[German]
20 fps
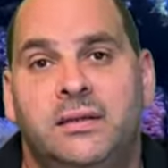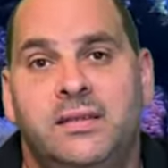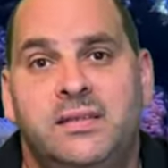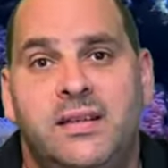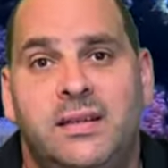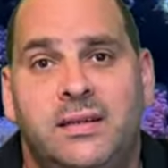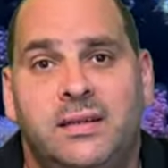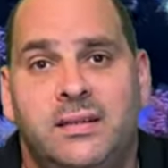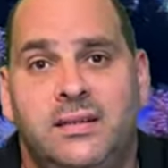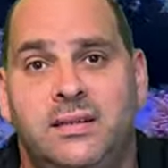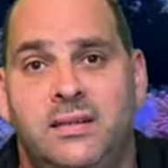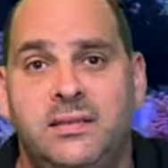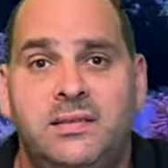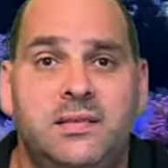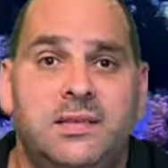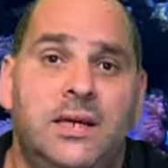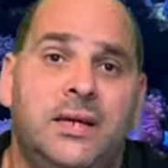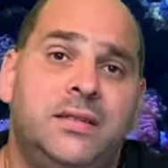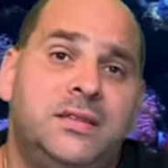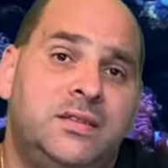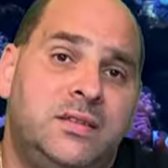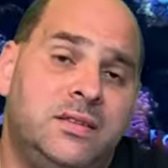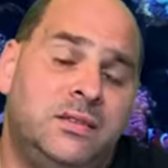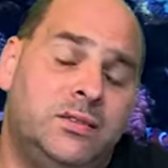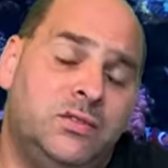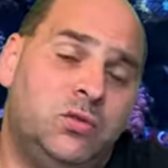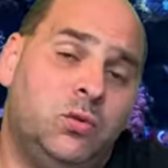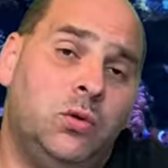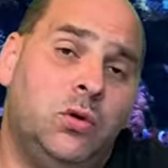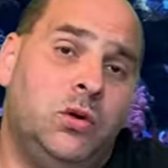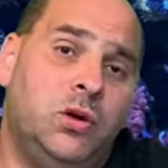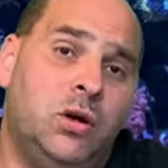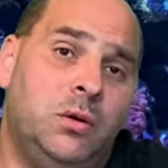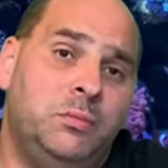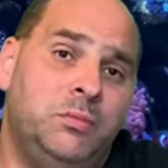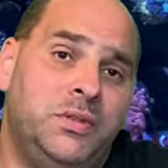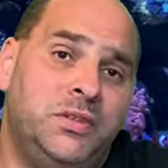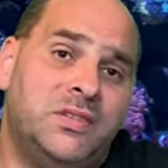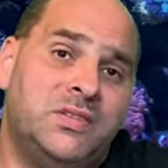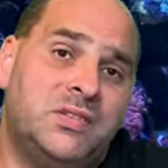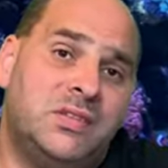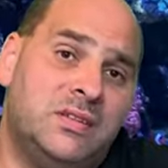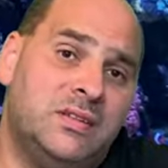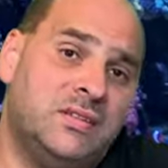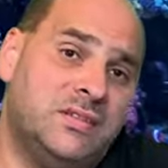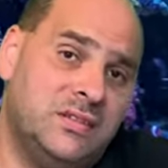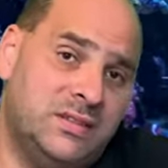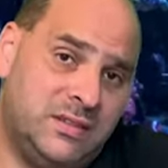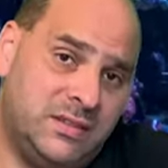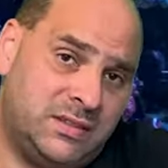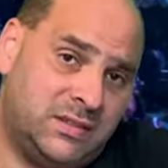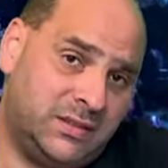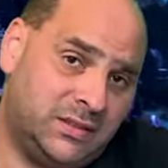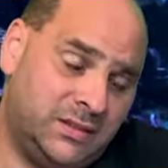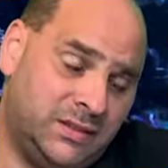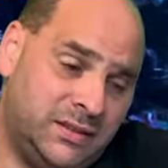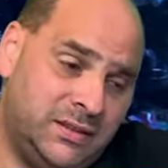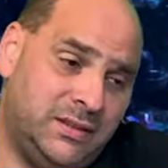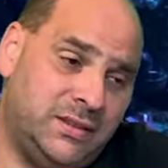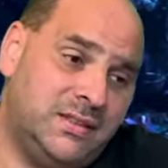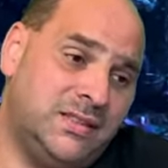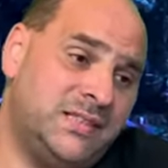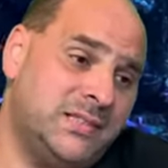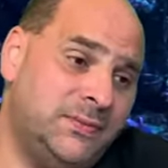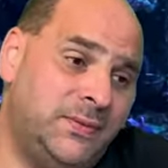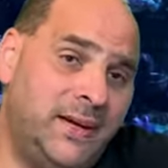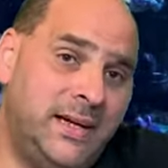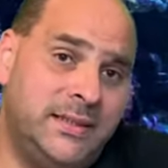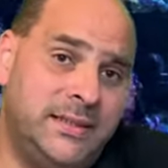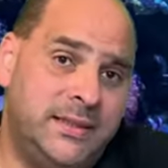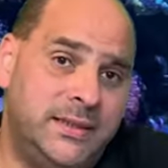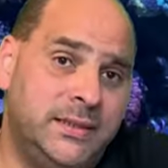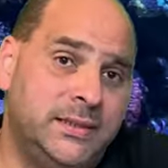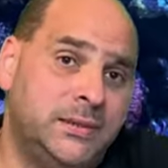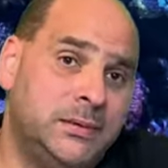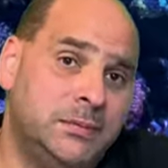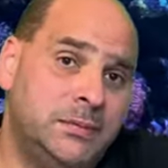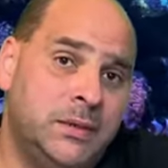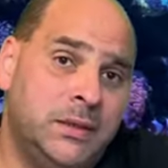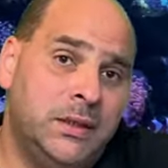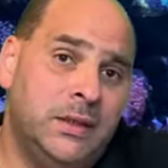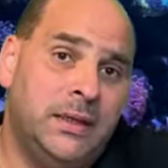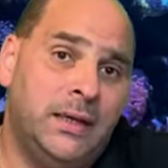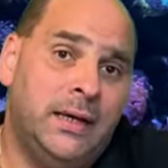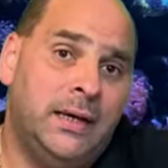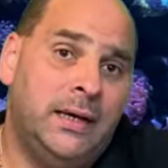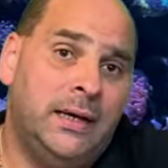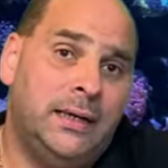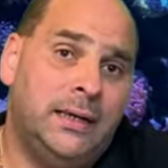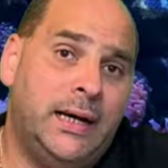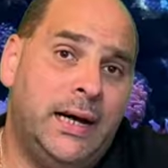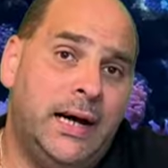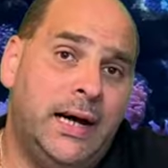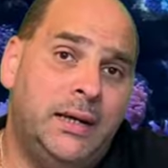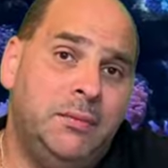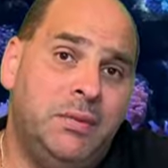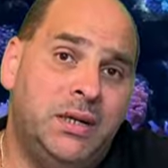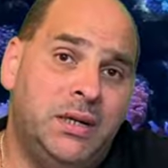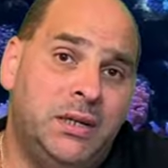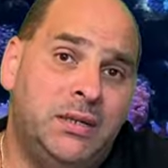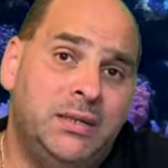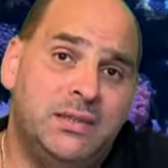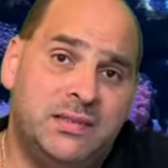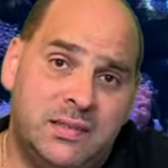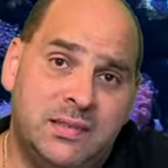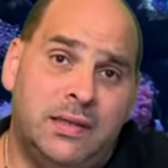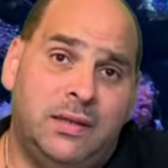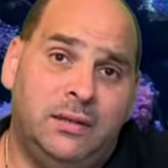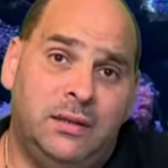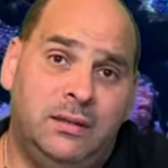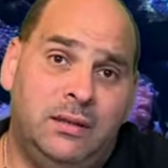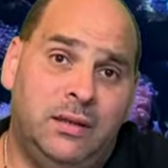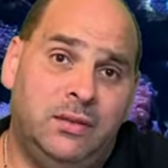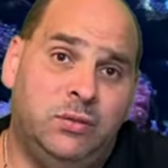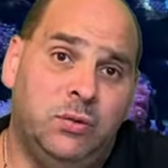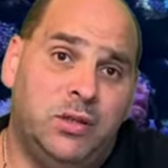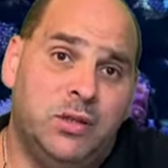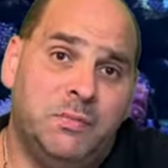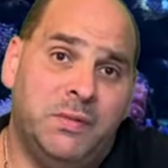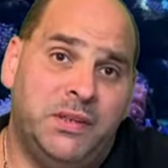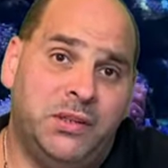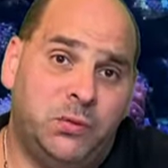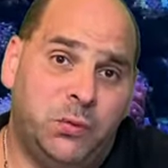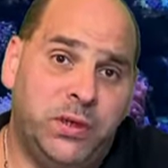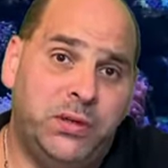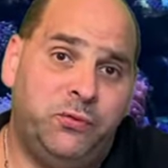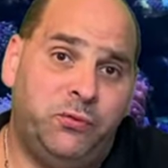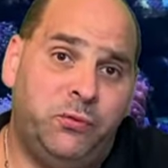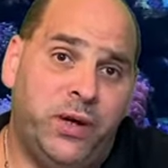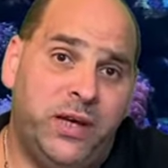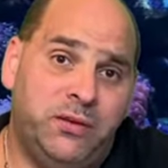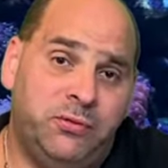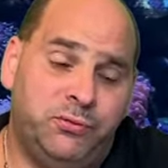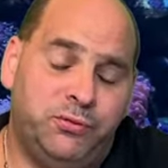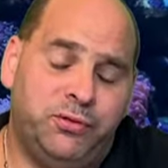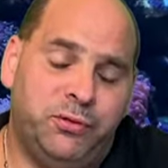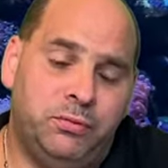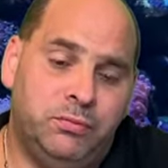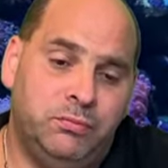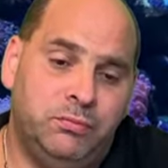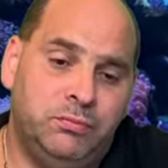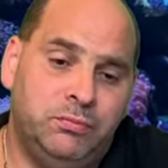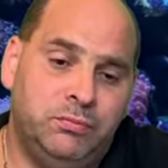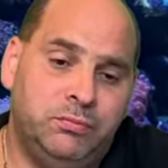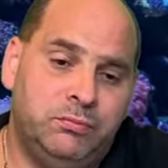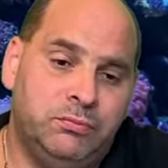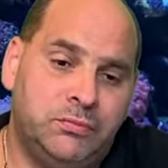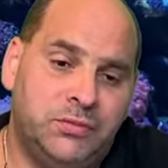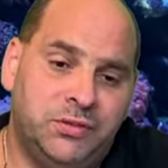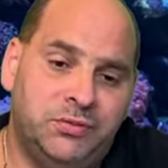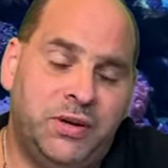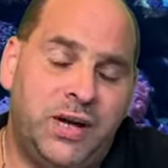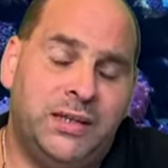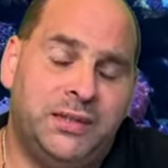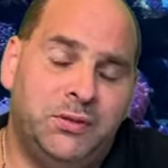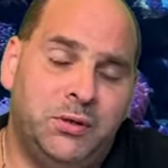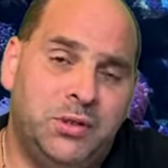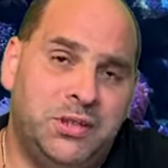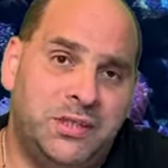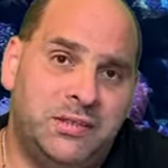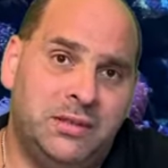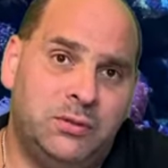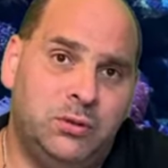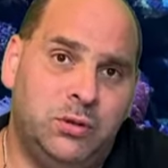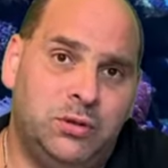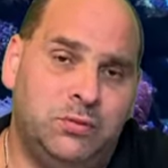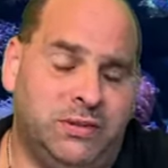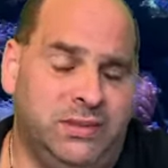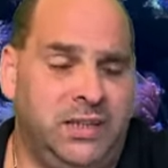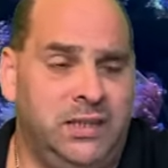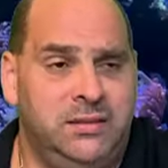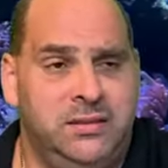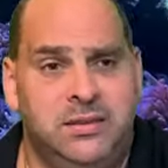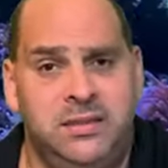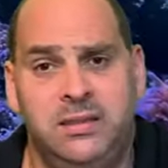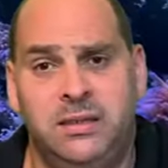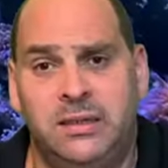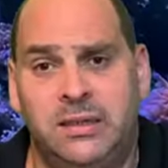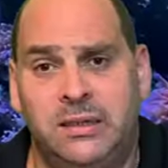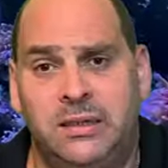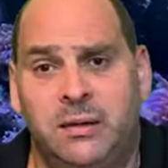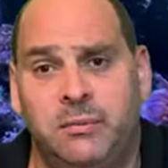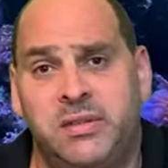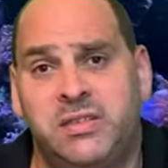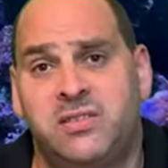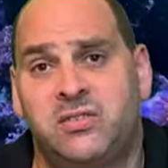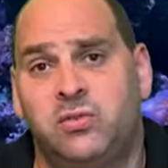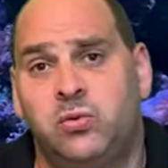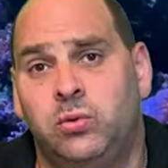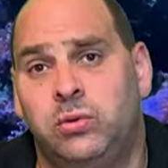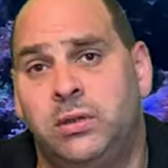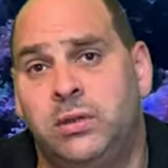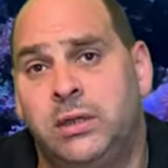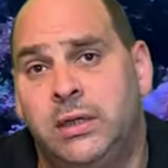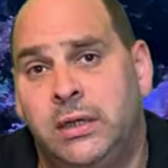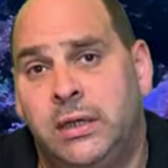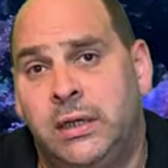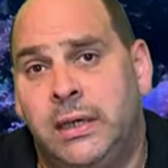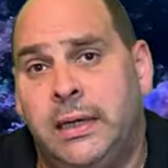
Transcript: Die Sache, die dieses Jahr hinzugekommen ist, sind äh, zwei Dinge. Einmal ist es ja natürlich meine Reef Wave. Da fragt ihr euch jetzt natürlich, was hat die denn damit zu tun?